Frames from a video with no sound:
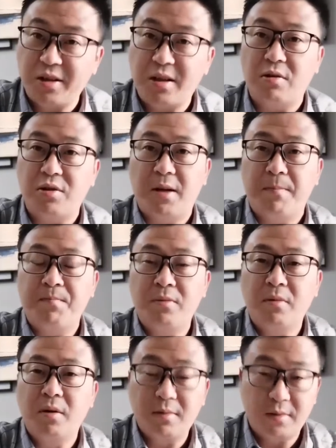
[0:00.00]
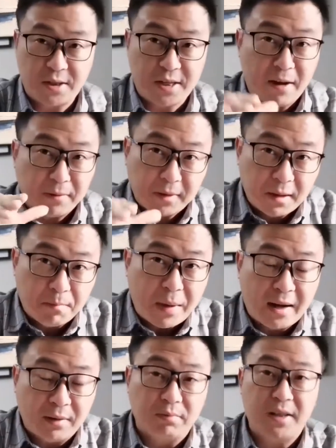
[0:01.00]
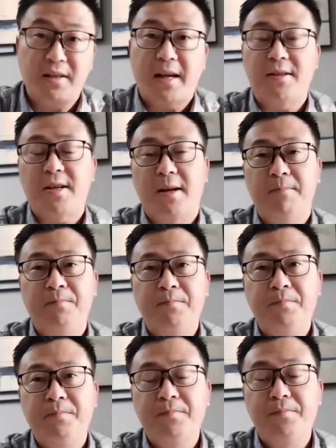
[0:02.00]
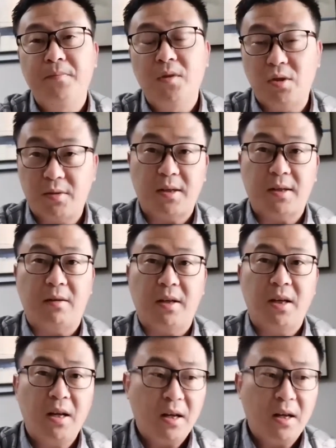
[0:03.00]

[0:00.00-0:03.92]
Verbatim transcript: 提条件，降低八度音来唱，就这个道理。